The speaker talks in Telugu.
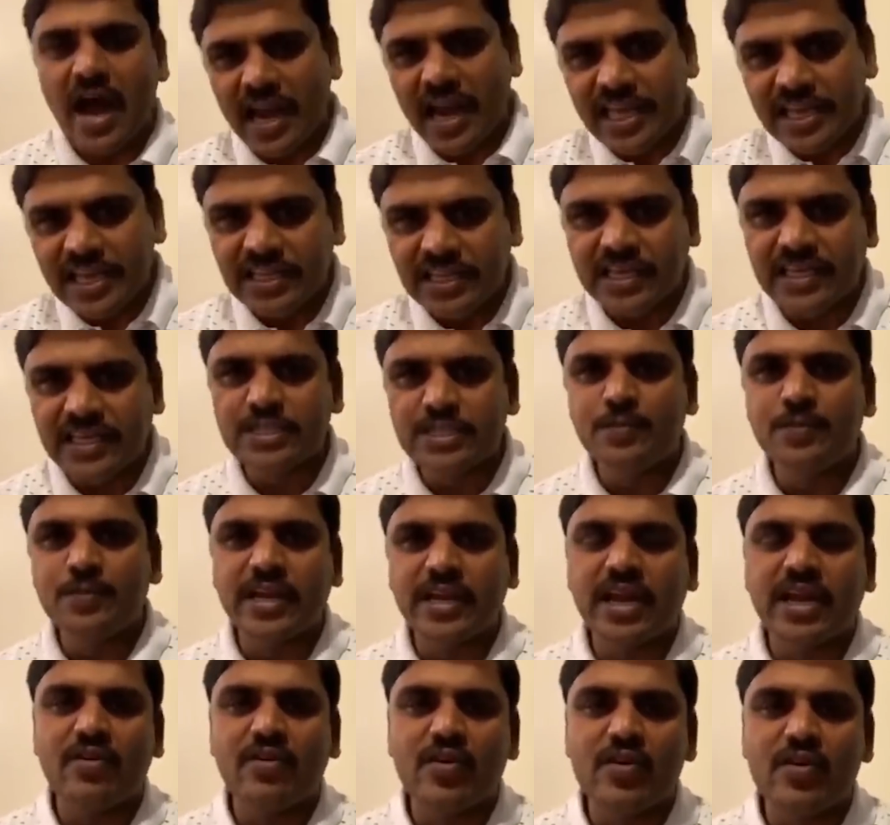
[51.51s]
అనైతిక
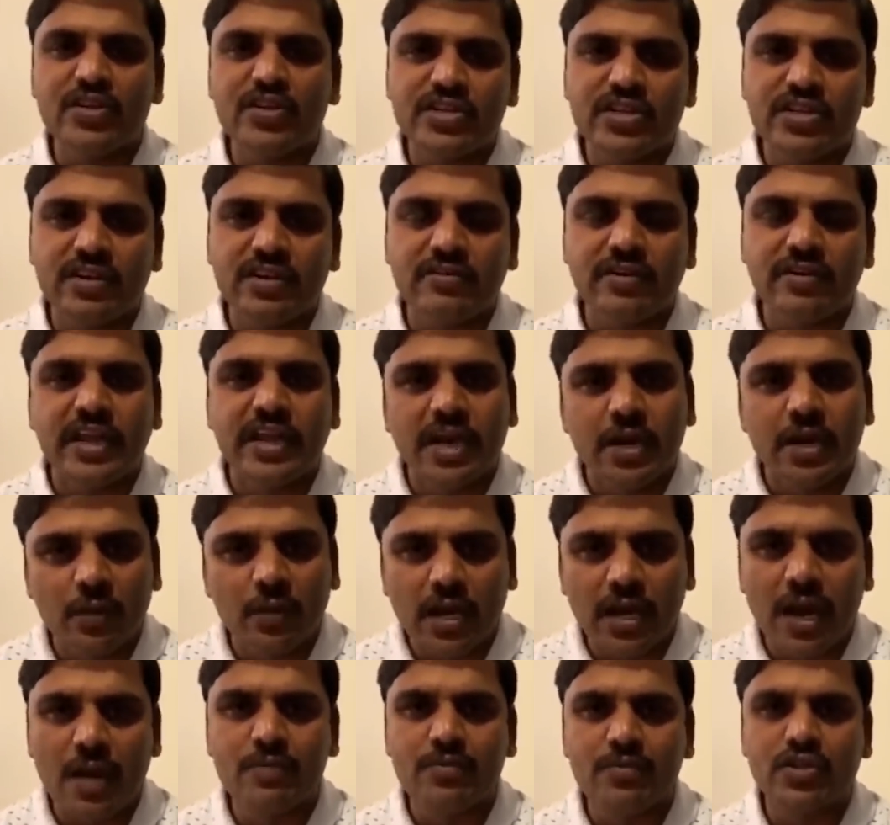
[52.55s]
స్పీకర్ వివరించినటువంటి
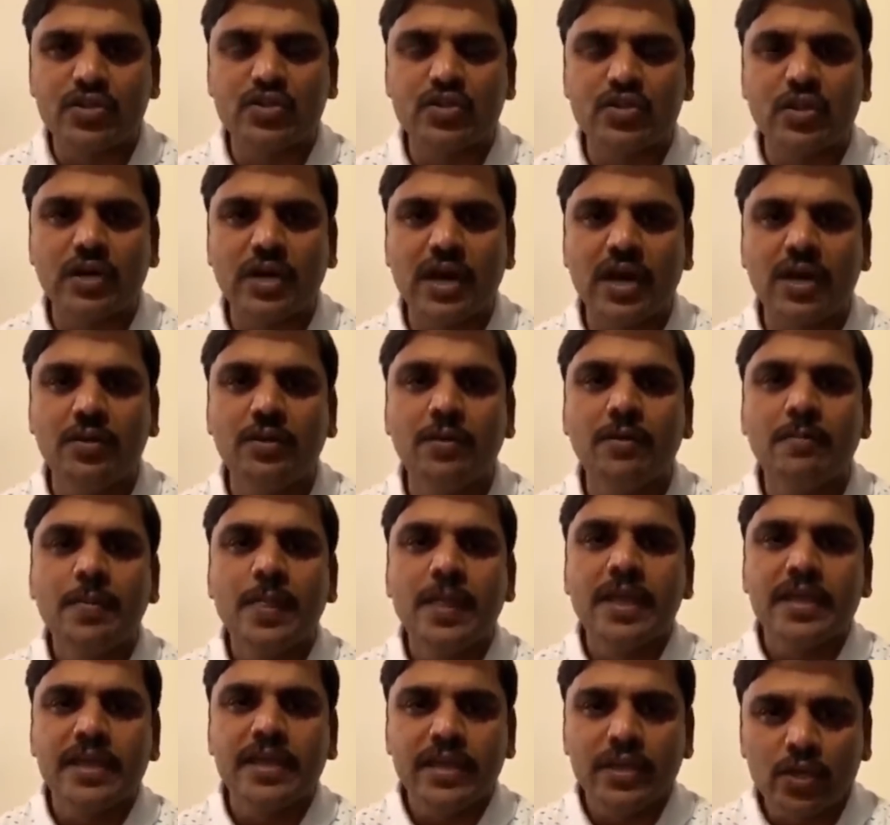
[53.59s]
యనుమల రామకృష్ణుడు గారు
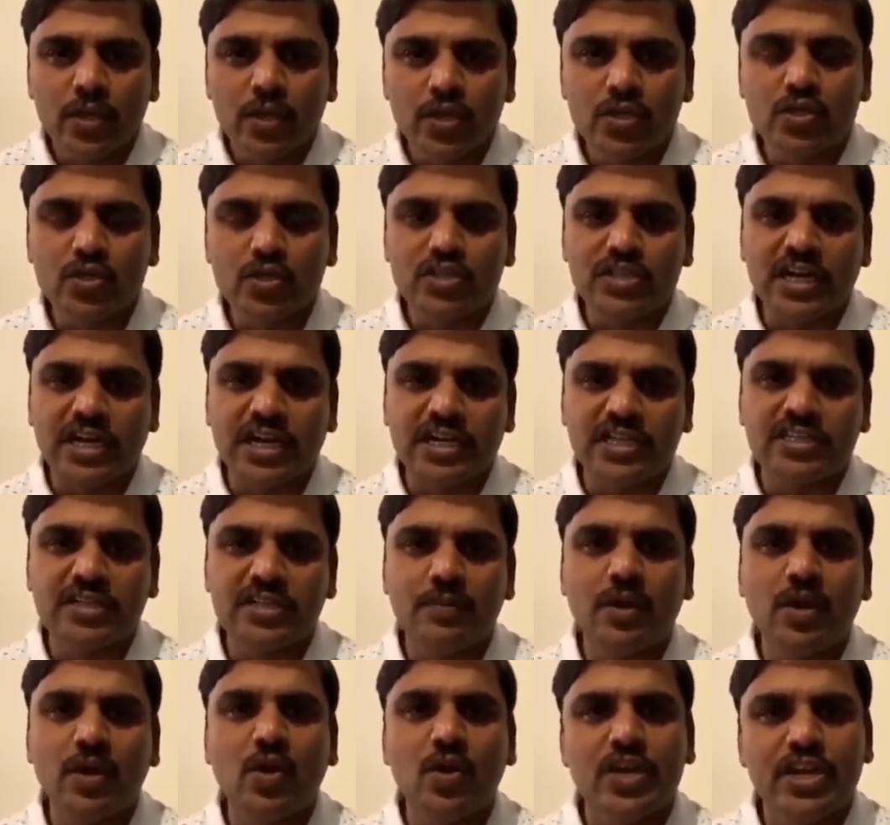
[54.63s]
ఈరోజు
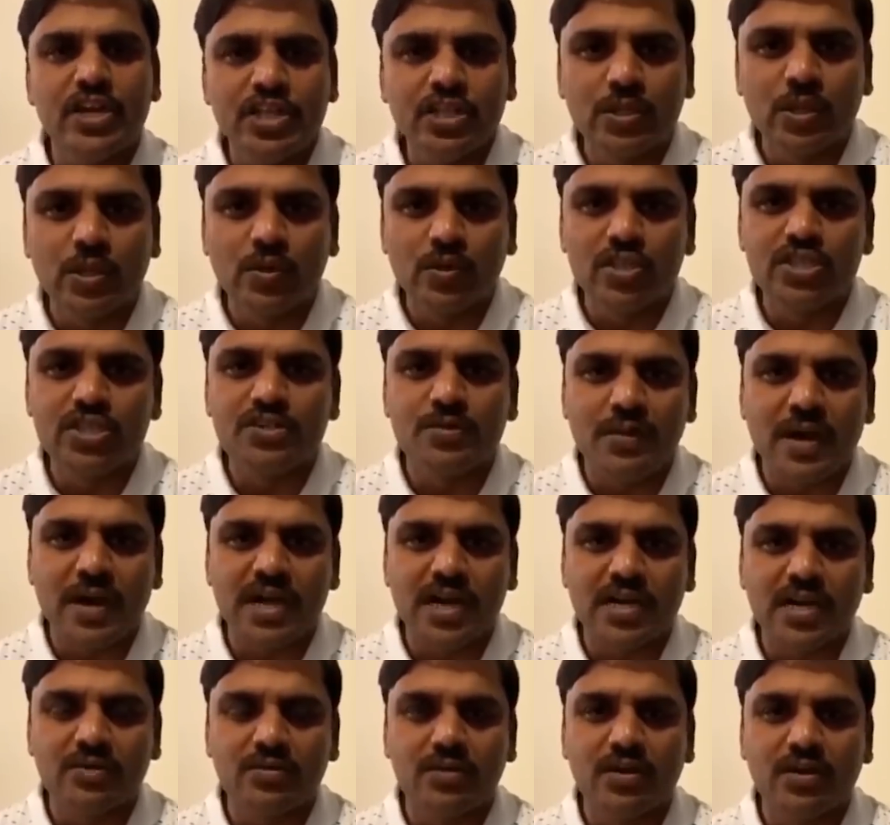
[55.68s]
చట్టసభల్లో నీతుల గురించి
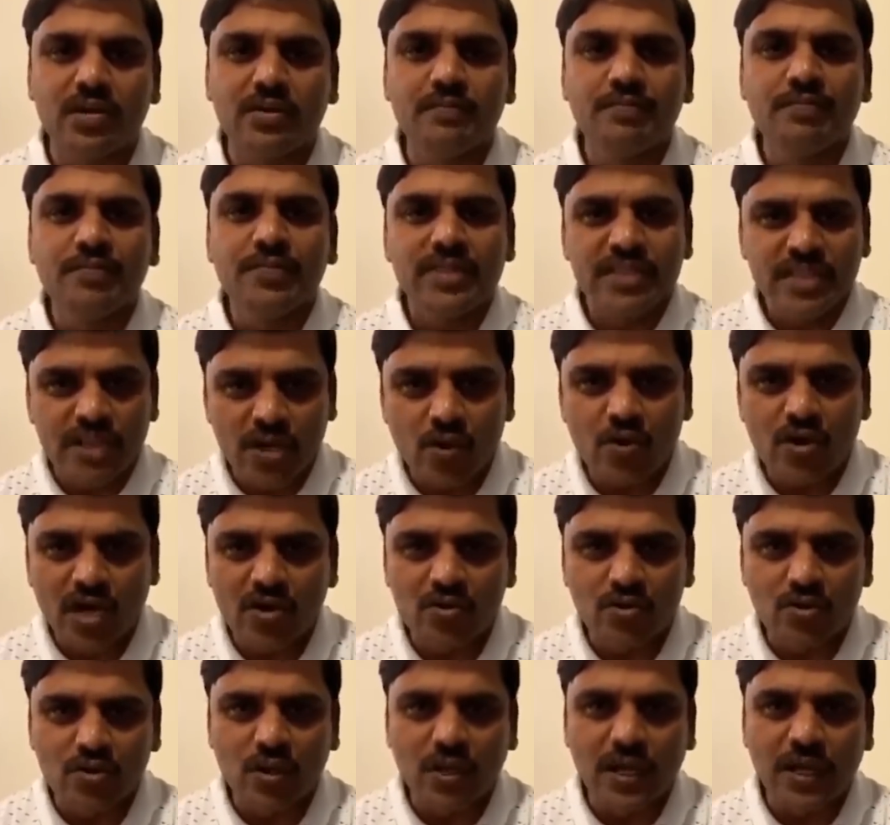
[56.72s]
మాట్లాడుతున్నారు నేను
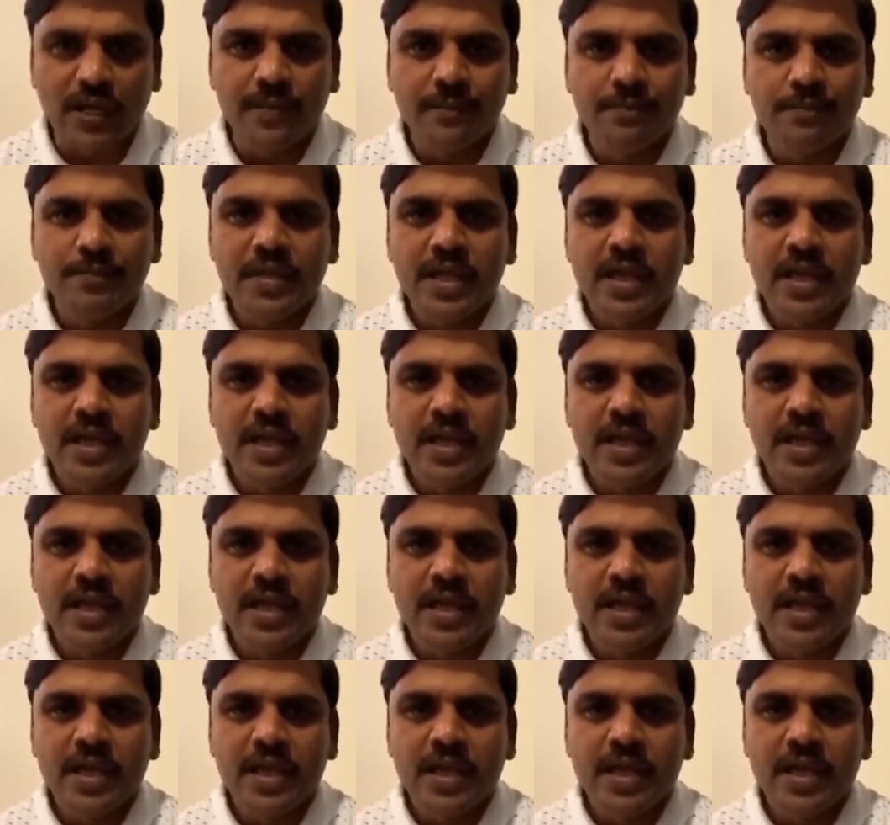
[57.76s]
ఒకటి అడుగుతున్నా